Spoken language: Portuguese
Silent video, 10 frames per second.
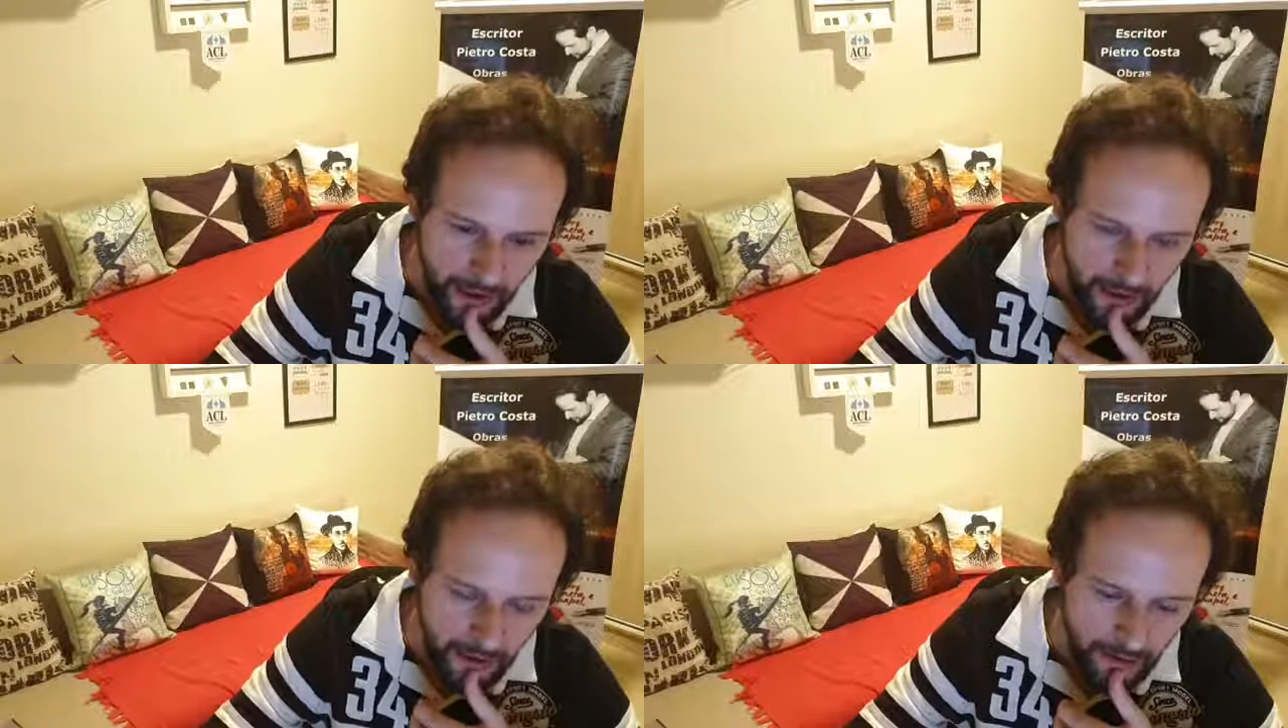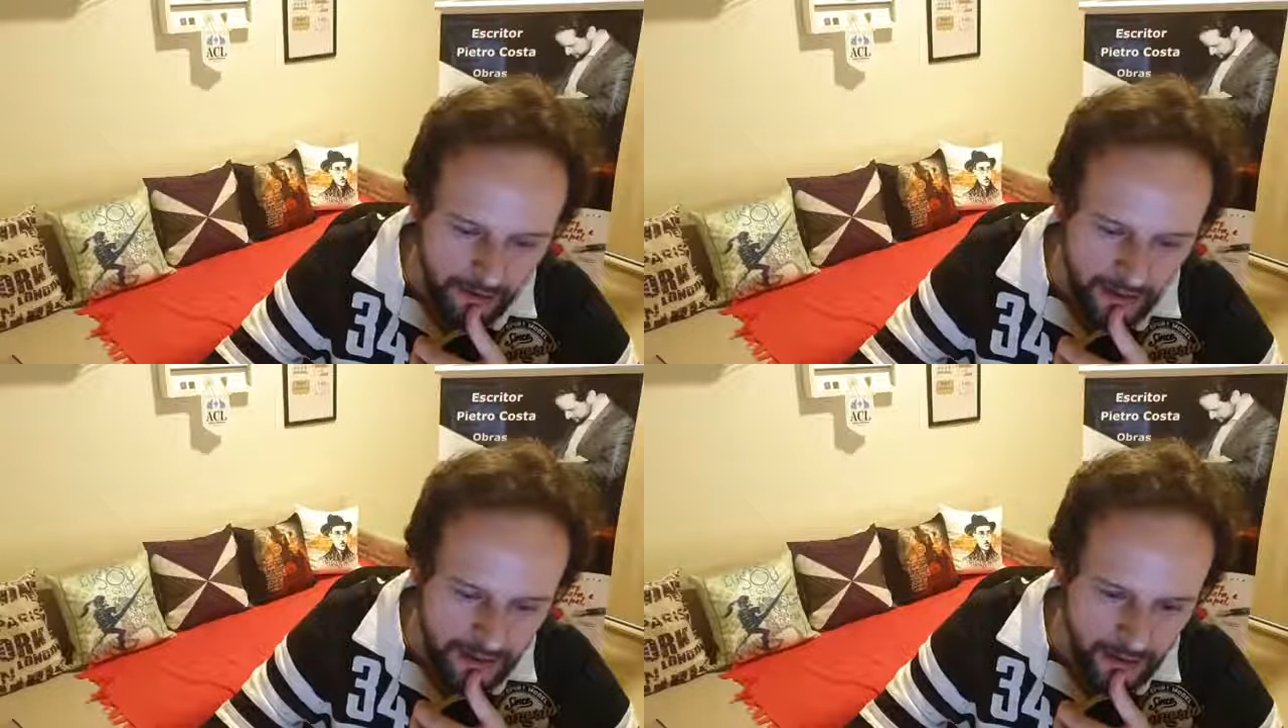eh,
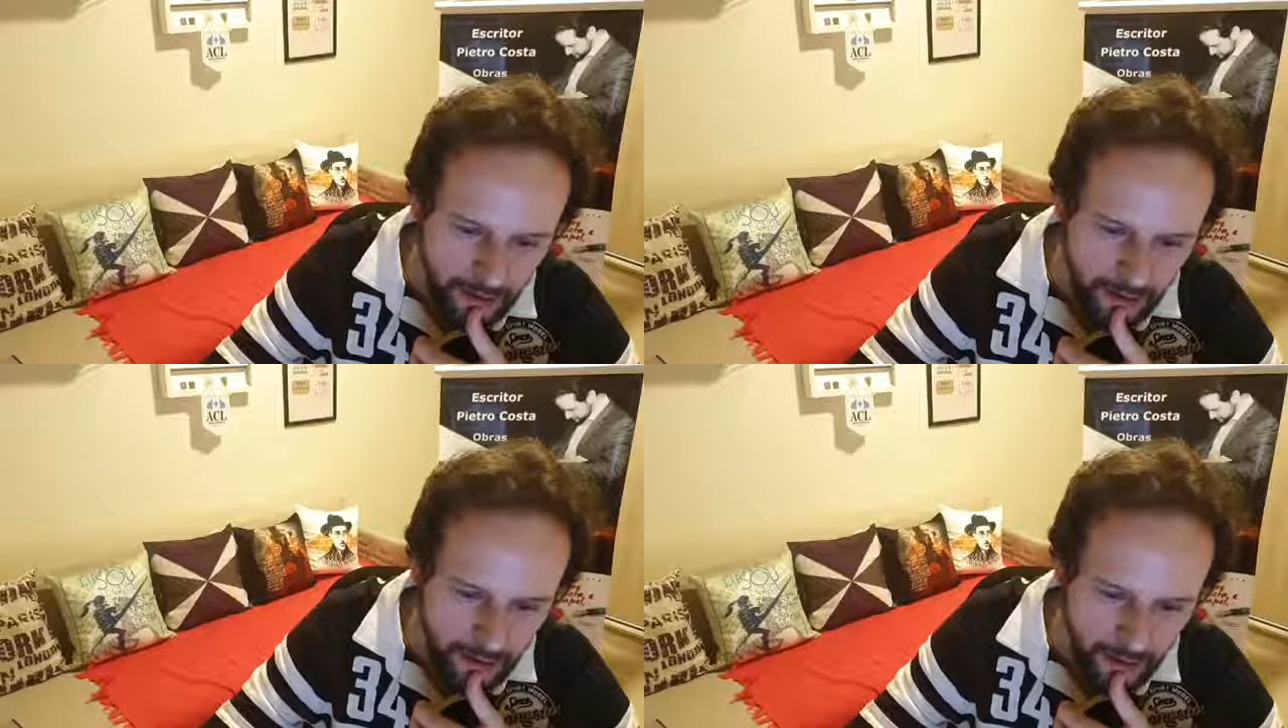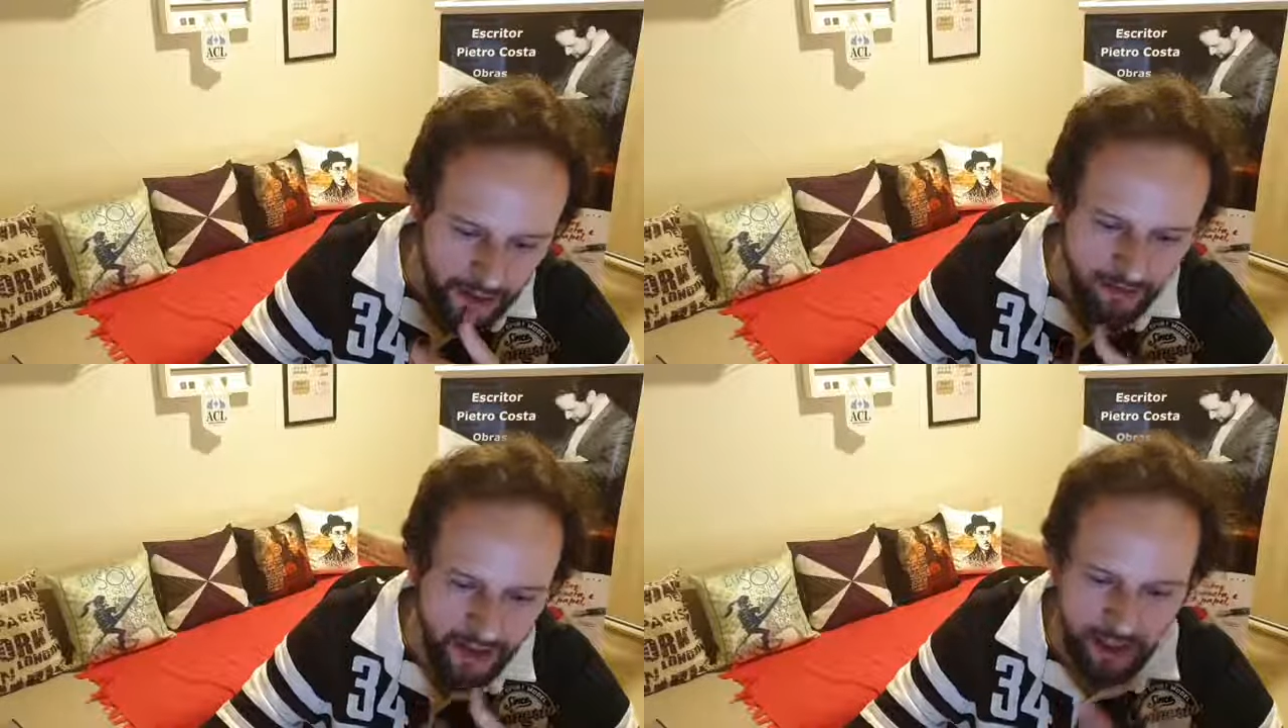fazendo a sua
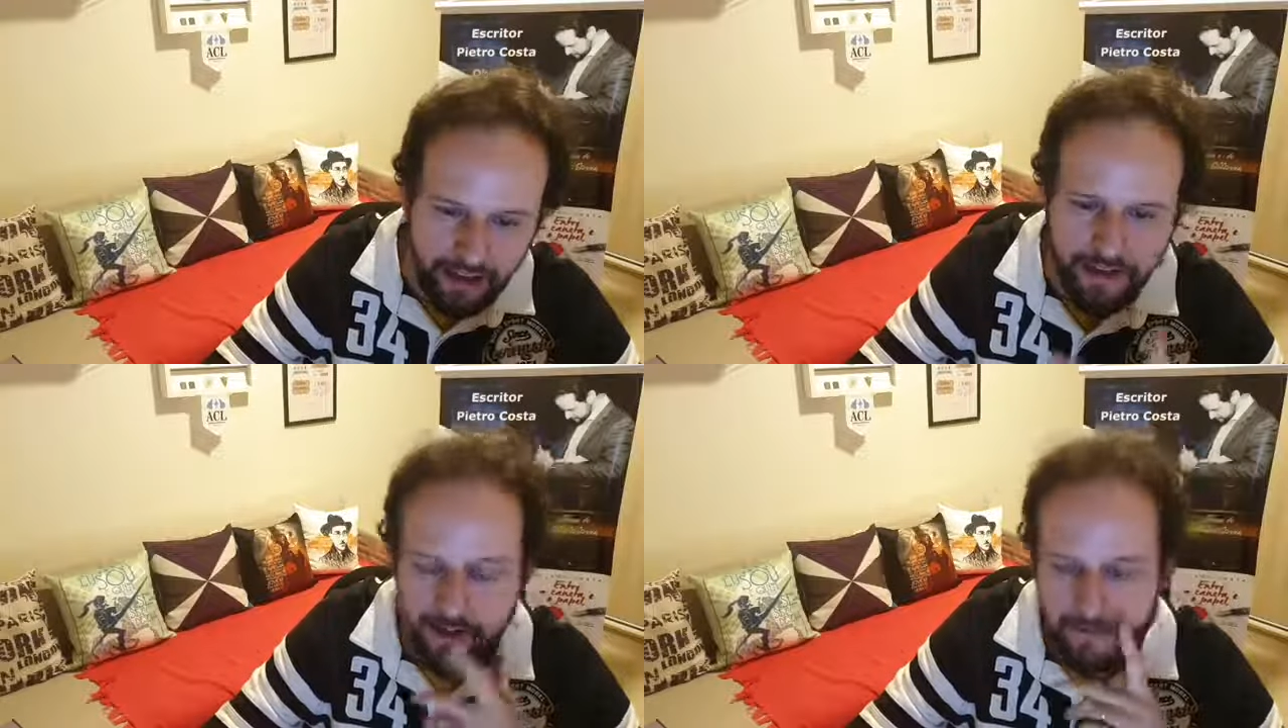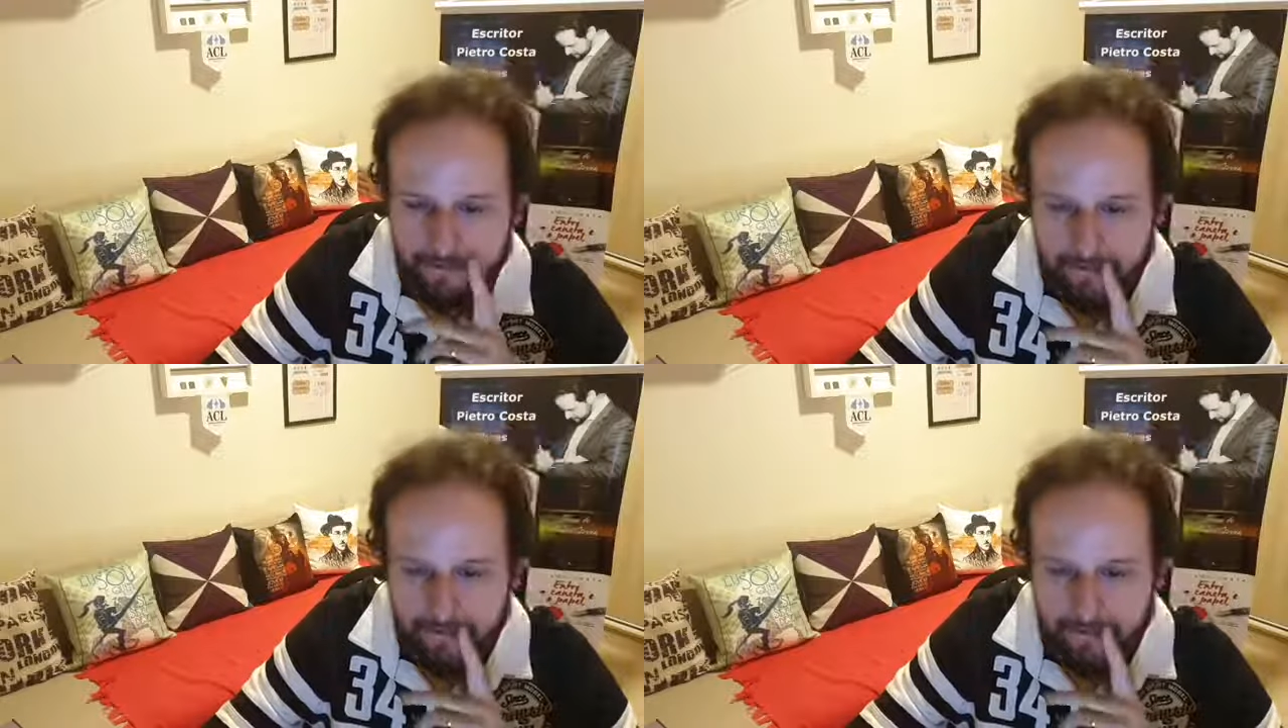reverência